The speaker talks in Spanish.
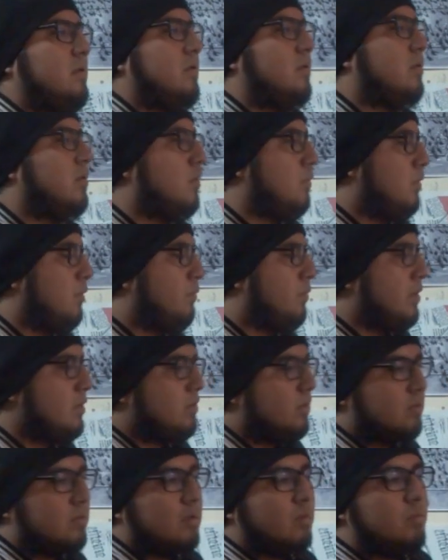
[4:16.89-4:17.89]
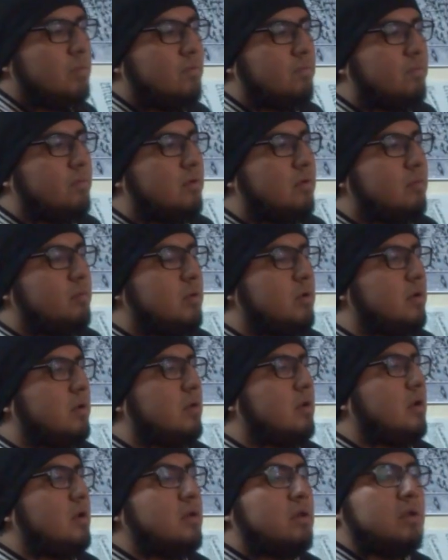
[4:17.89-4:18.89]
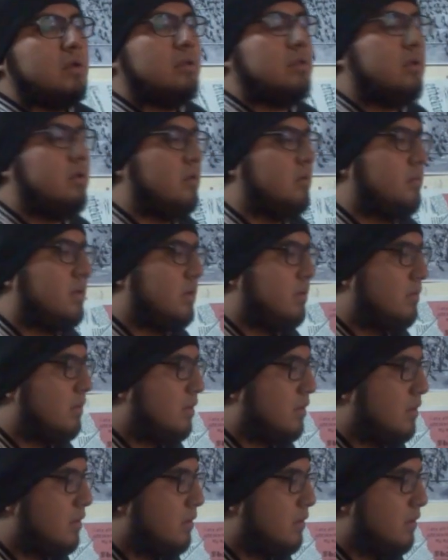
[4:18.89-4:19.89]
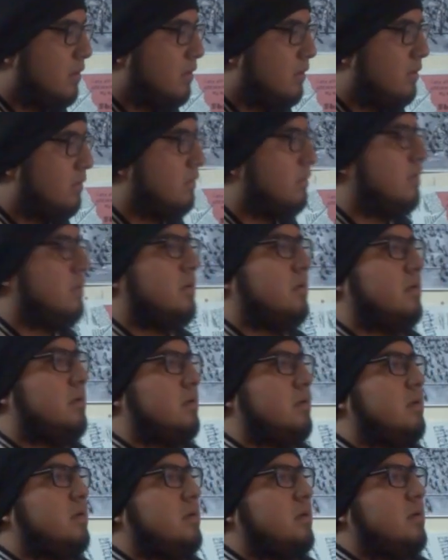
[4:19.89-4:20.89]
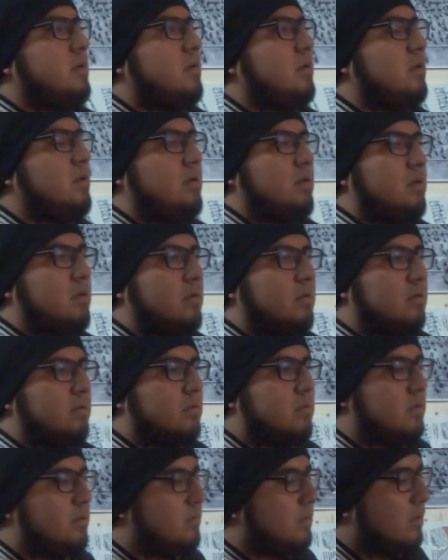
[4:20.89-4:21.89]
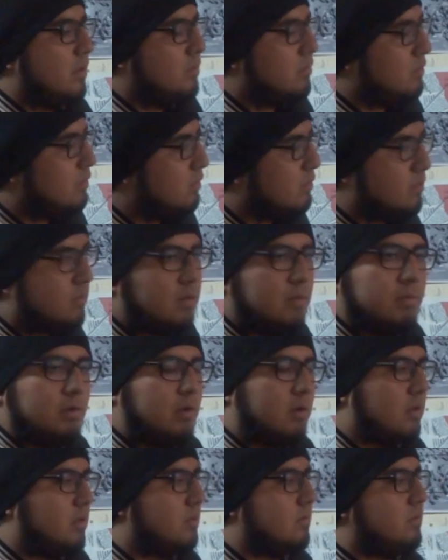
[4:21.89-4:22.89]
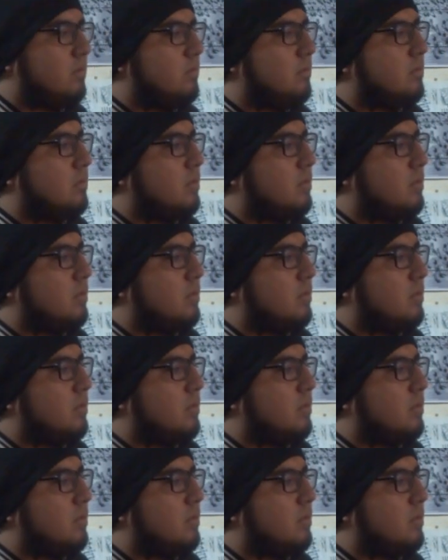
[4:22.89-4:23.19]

Lo que me pasa es que me informan que hay gente libando acá adentro. Y no sé, los únicos que veo aquí son